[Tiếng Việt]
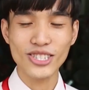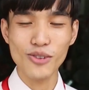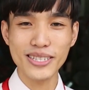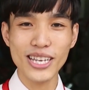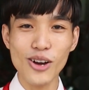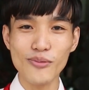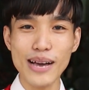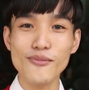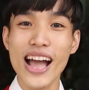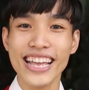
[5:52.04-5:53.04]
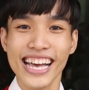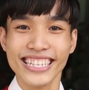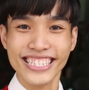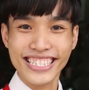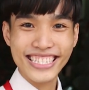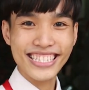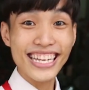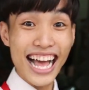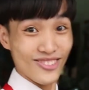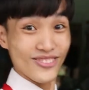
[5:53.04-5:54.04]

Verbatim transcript: tụi mình sẽ cùng tham quan nha đi nào